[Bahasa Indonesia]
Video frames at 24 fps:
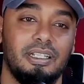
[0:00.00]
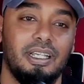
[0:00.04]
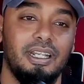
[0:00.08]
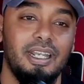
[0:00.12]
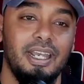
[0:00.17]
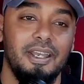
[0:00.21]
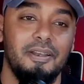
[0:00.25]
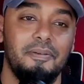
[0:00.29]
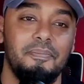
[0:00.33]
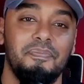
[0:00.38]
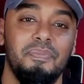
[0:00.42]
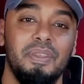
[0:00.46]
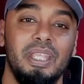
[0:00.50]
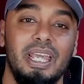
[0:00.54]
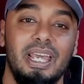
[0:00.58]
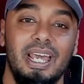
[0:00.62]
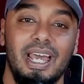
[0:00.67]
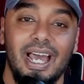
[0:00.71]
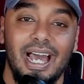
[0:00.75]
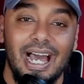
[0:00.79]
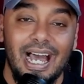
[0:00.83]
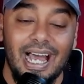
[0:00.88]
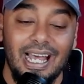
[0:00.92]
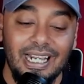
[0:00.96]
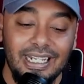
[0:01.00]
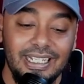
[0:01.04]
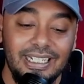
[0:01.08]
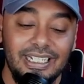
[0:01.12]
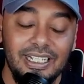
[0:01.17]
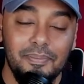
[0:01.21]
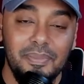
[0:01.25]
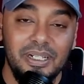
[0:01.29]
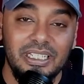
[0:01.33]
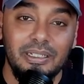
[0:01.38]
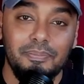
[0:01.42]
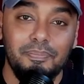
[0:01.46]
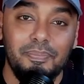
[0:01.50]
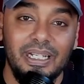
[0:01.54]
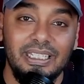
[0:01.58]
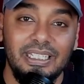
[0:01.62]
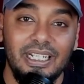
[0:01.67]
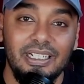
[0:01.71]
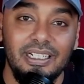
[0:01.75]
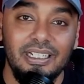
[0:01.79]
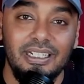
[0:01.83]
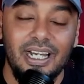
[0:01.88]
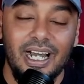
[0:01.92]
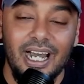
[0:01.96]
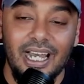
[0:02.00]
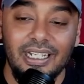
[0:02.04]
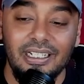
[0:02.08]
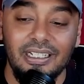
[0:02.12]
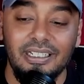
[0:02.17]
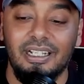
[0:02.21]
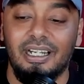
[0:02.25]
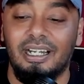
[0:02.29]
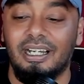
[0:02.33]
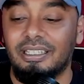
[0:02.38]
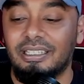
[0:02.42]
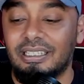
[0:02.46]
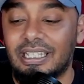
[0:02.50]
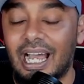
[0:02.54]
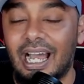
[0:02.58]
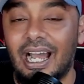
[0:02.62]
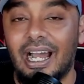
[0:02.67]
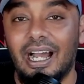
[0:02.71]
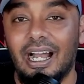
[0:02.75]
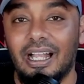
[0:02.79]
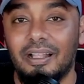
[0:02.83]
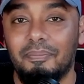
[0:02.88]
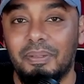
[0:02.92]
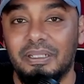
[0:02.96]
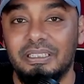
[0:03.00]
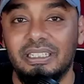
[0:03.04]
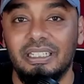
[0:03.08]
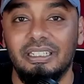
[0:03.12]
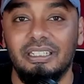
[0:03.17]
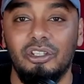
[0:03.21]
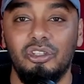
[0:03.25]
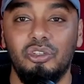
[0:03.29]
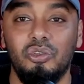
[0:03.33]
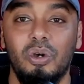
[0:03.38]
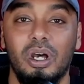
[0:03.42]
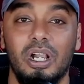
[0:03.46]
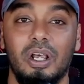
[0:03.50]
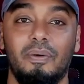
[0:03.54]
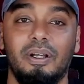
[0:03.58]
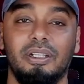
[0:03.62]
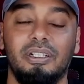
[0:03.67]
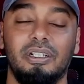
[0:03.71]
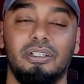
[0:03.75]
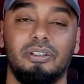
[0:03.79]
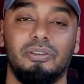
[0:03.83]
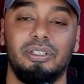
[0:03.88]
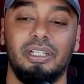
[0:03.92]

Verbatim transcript: Jadi hari ini bertepatan dengan eh, tanggal pas kita juara waktu itu.